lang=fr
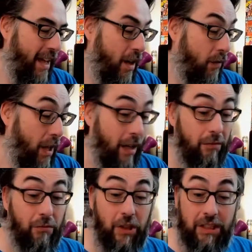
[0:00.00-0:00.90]
Voilà,
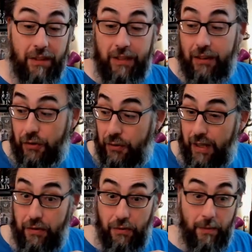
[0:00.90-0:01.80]
donc j'attire votre attention
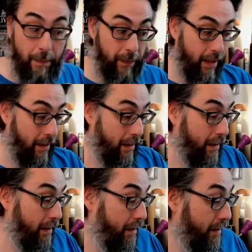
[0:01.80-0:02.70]
là-dessus.
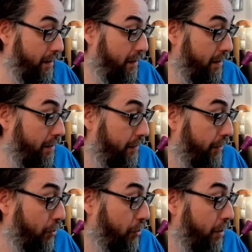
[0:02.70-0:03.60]

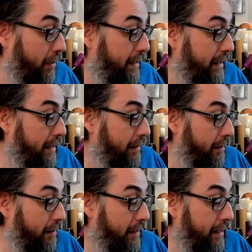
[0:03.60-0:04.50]
Forge Lord qui,
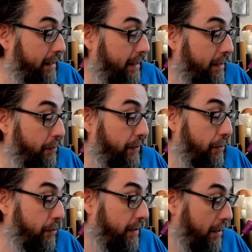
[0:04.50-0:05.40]
qui, nous fait
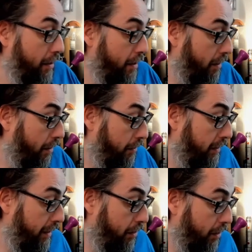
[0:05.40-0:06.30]
du décor, du
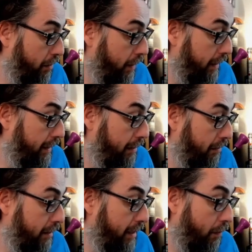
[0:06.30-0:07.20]
décor 3D
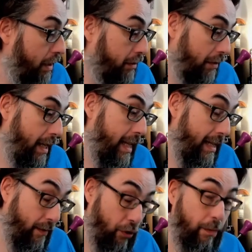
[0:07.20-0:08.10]
de Star Wars.
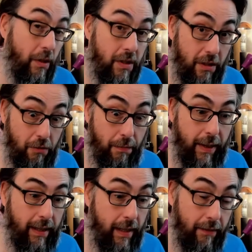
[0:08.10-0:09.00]
Franchement, c'est
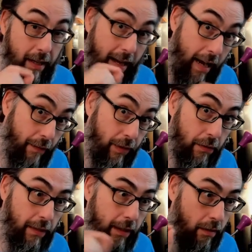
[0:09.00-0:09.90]
super calibre Vous avez à la fois
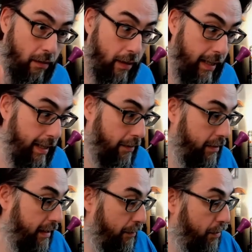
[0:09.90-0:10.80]
du décor et
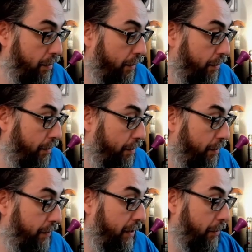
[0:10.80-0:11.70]
des débuts de
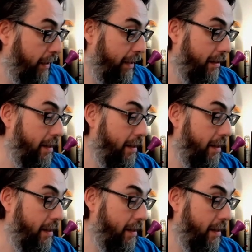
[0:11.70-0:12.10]
figurines.